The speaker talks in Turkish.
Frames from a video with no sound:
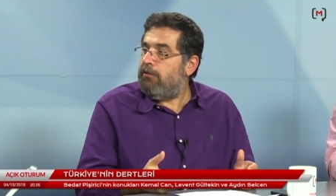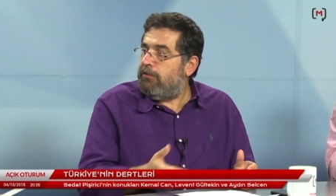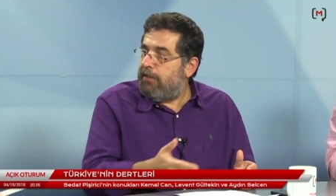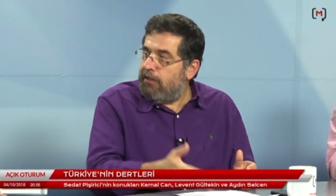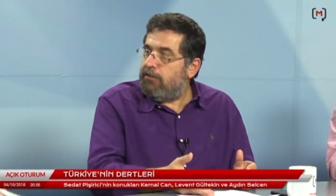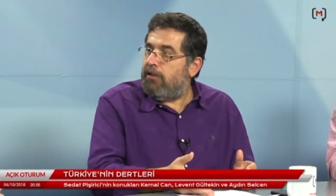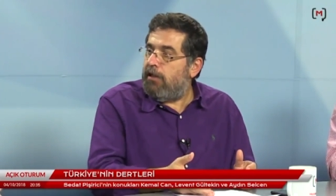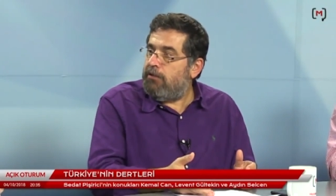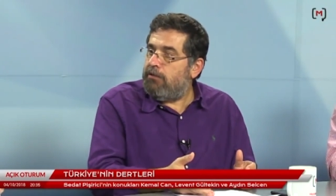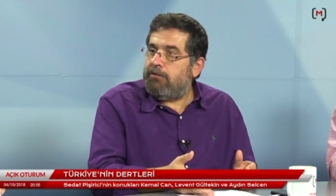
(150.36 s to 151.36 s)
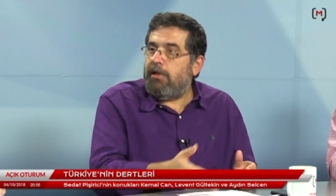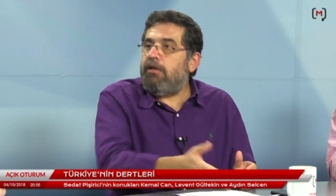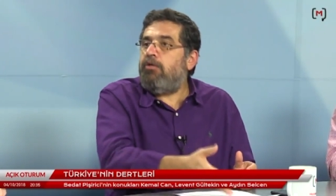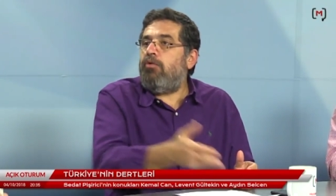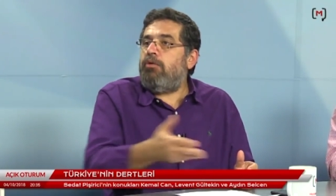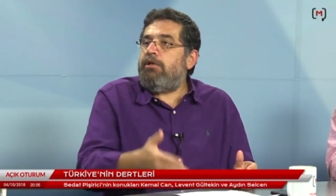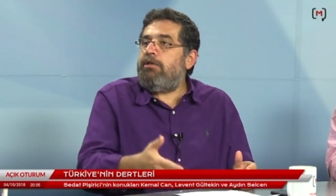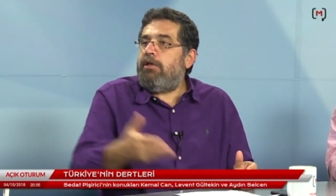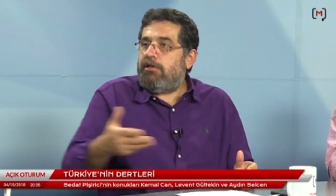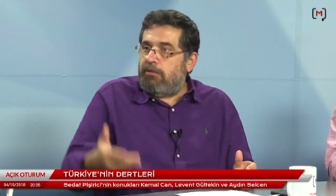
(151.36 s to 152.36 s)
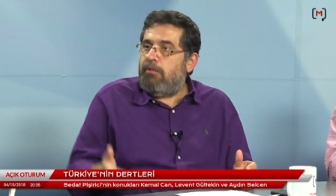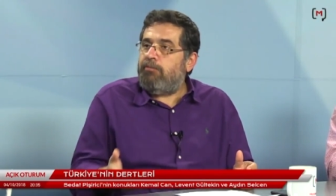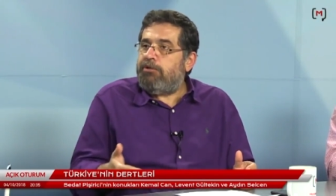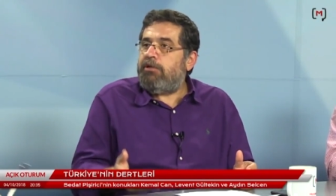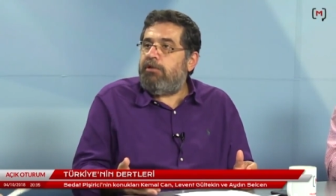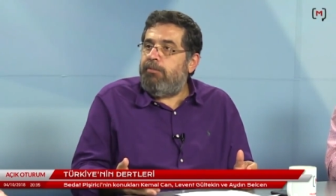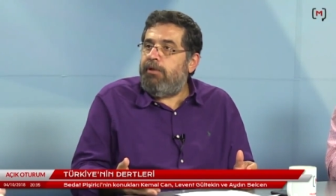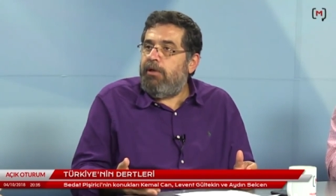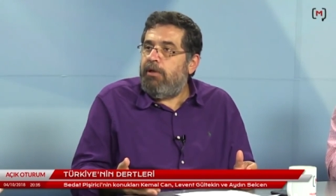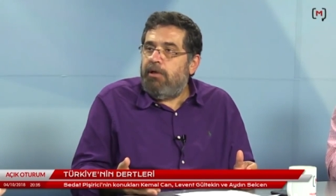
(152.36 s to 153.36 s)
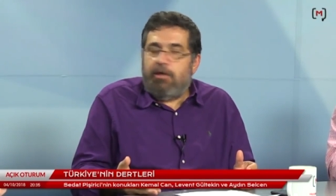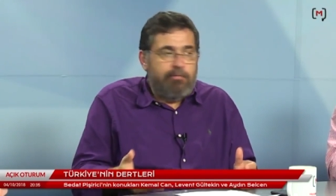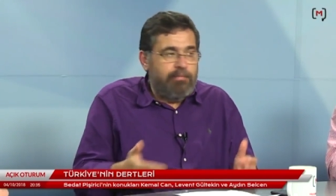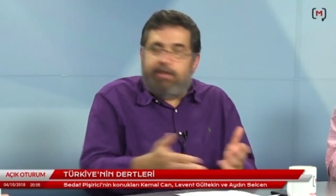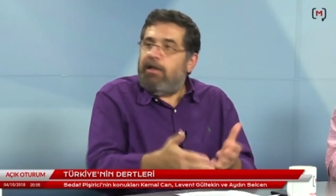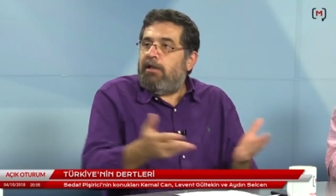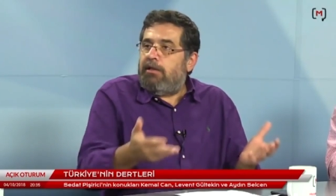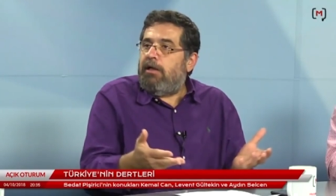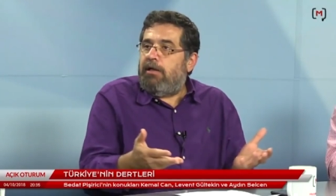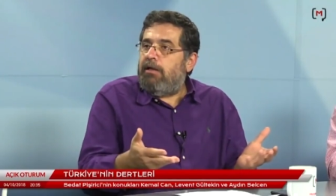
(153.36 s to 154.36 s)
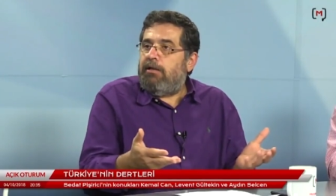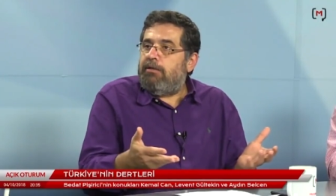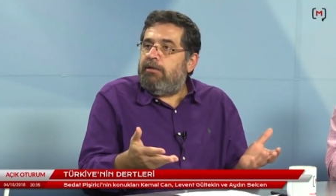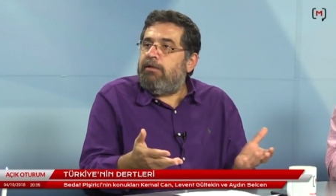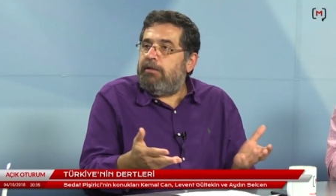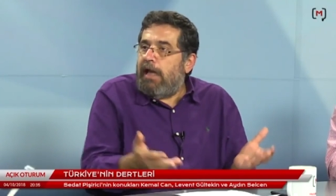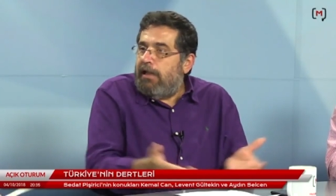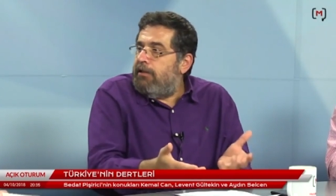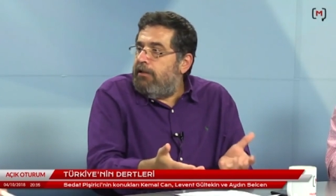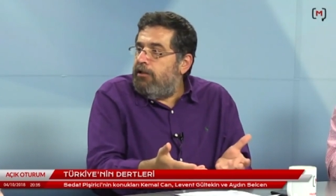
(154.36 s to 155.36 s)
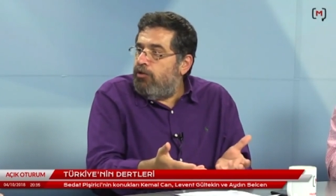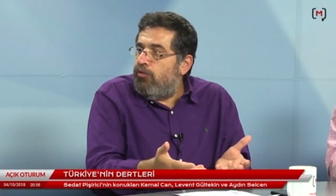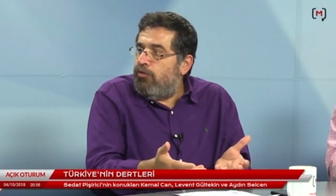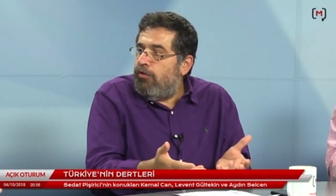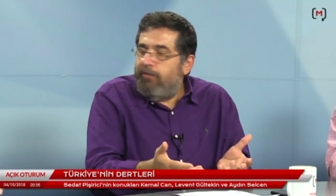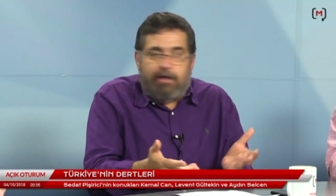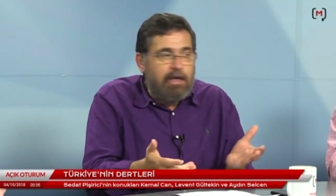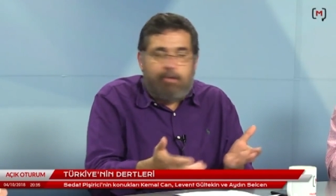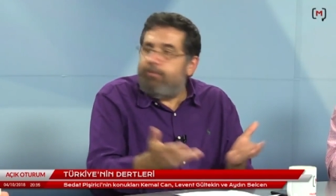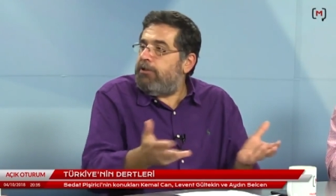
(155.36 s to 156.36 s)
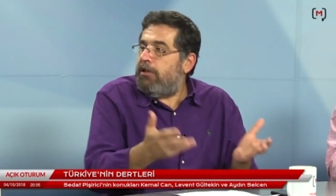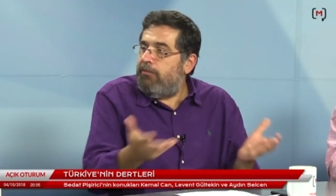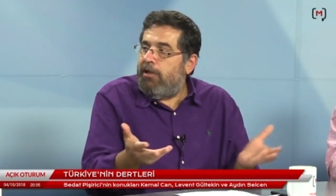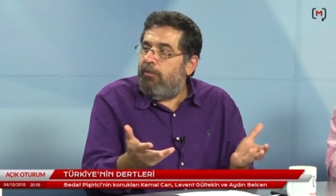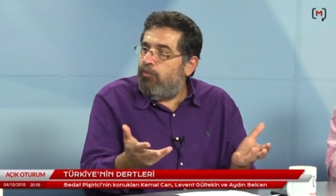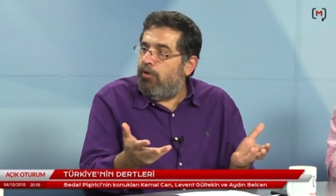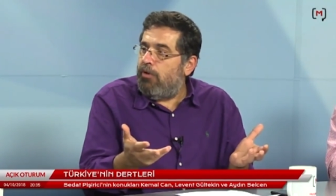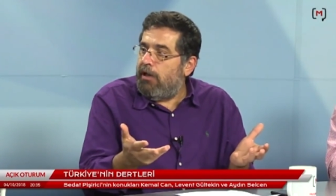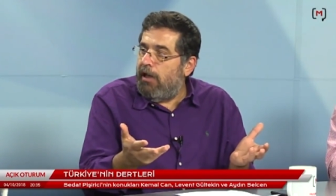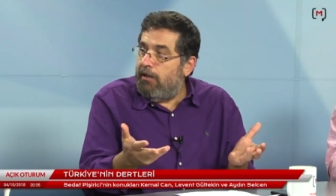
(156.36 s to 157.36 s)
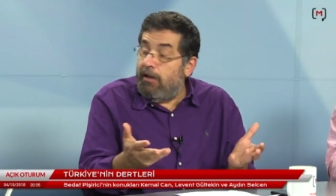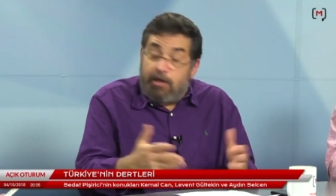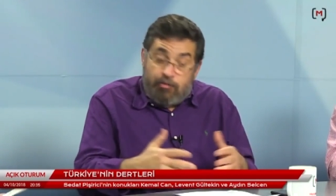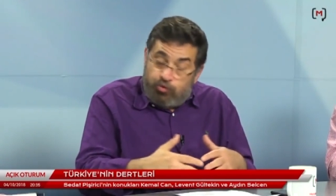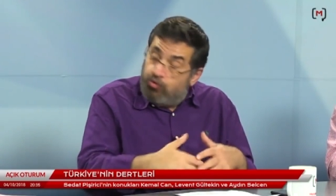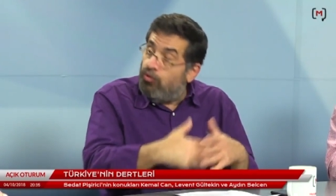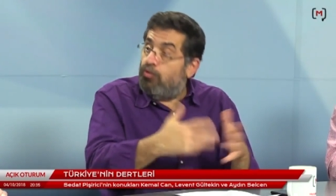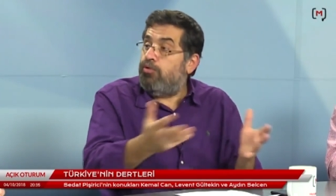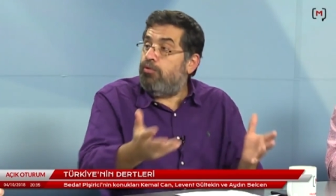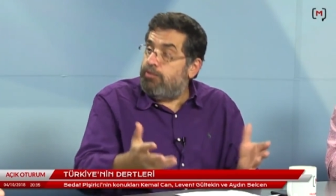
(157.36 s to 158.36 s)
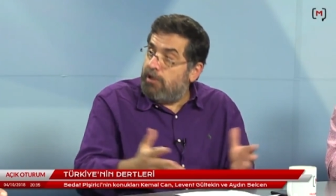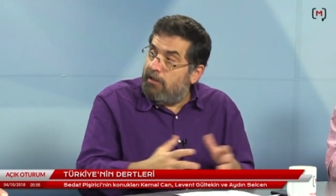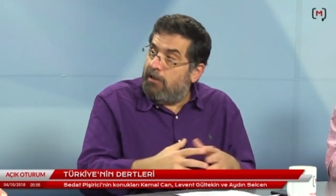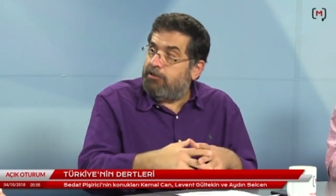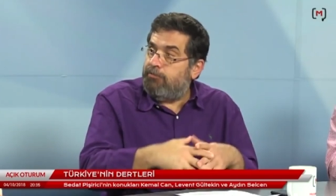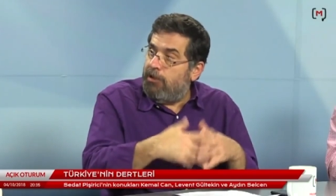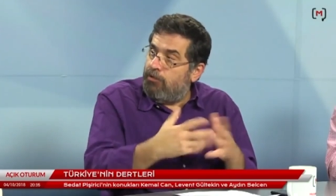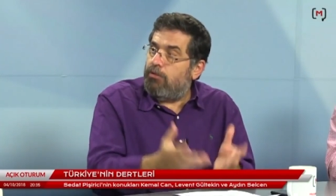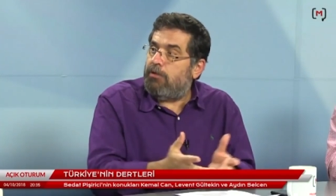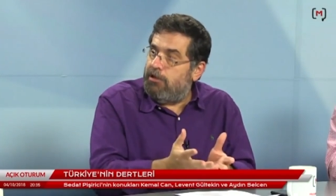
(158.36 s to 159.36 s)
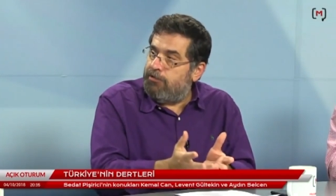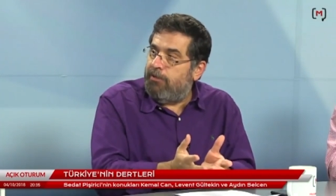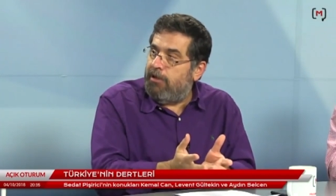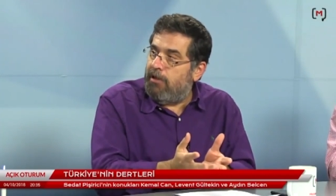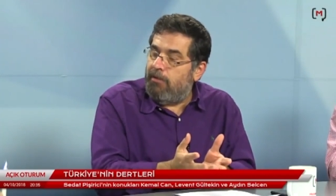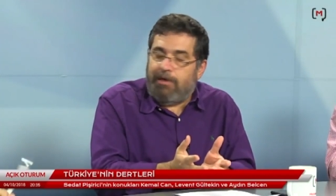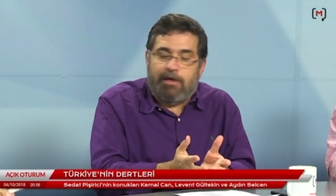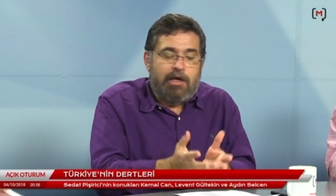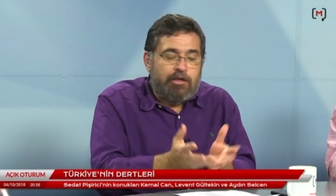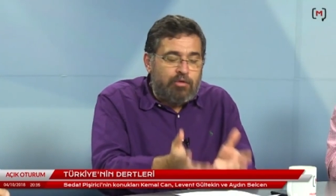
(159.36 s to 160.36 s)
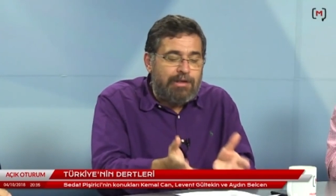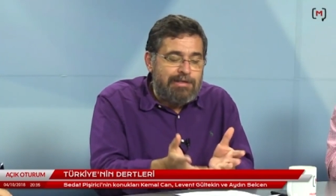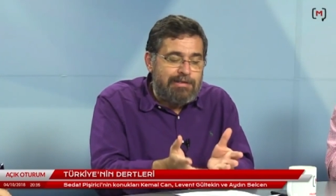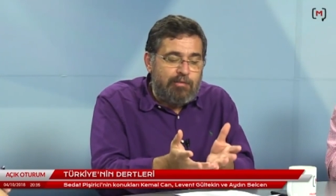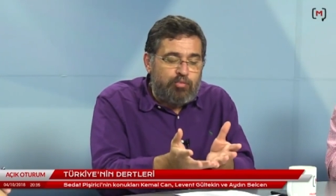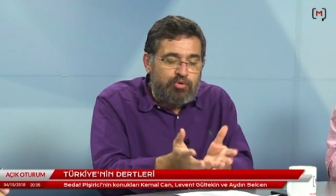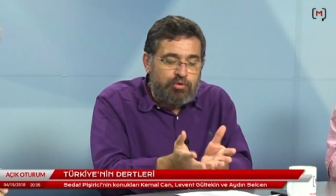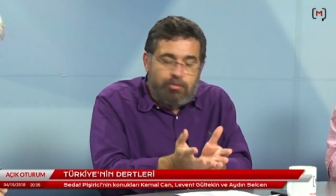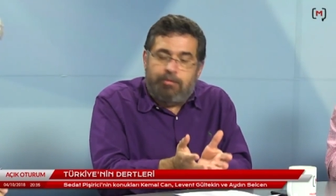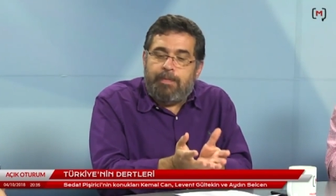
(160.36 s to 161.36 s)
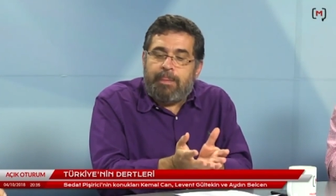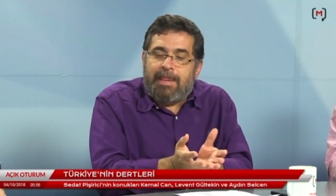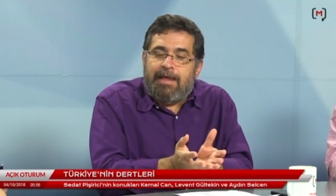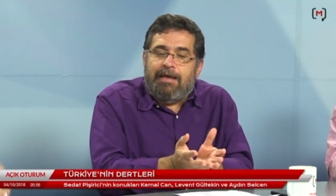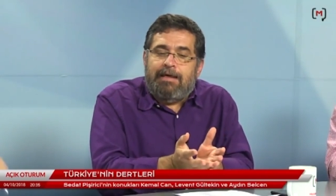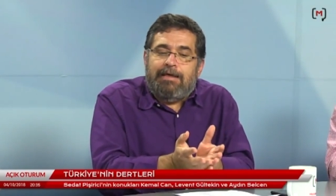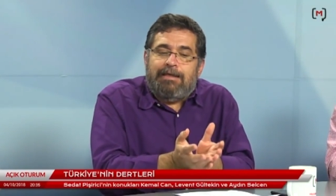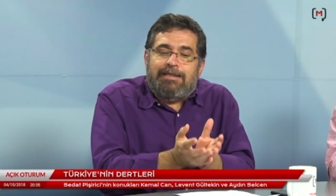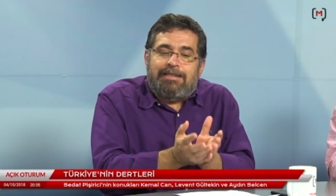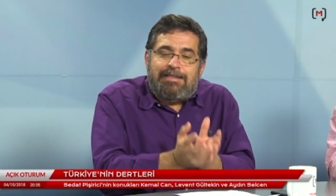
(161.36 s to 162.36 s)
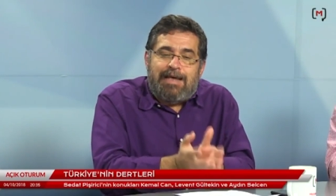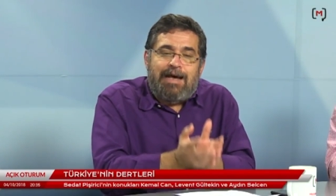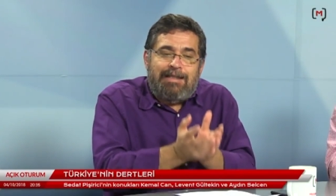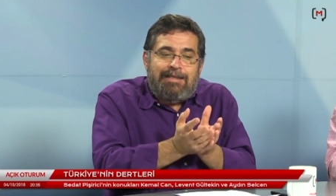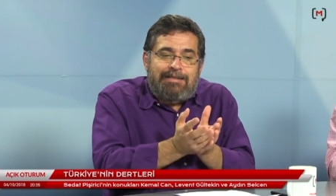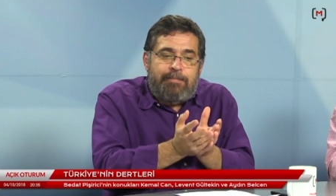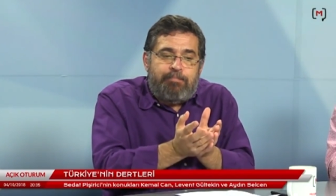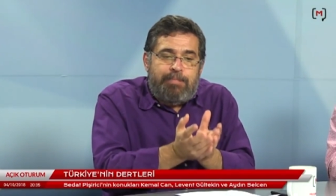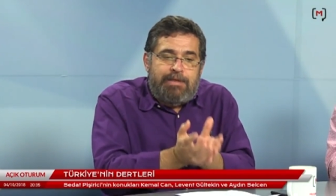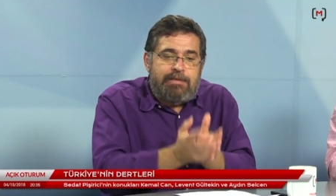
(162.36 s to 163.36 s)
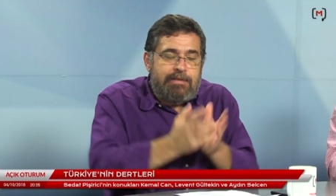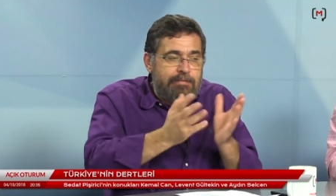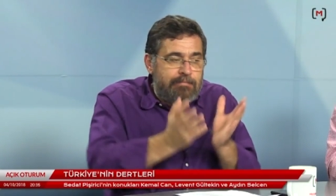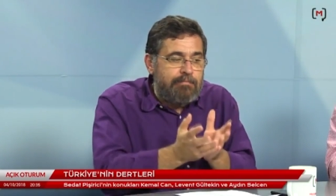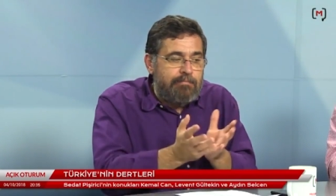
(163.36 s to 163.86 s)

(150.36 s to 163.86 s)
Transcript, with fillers: tekrar sanki onu hiç yaşamamış gibi bir dalganın geldiğini görüyor ve ne yapacağını bilemiyor. Yani bütün o kurumsallaşmaya, kökleşmeye rağmen. Dolayısıyla bunun sadece bizim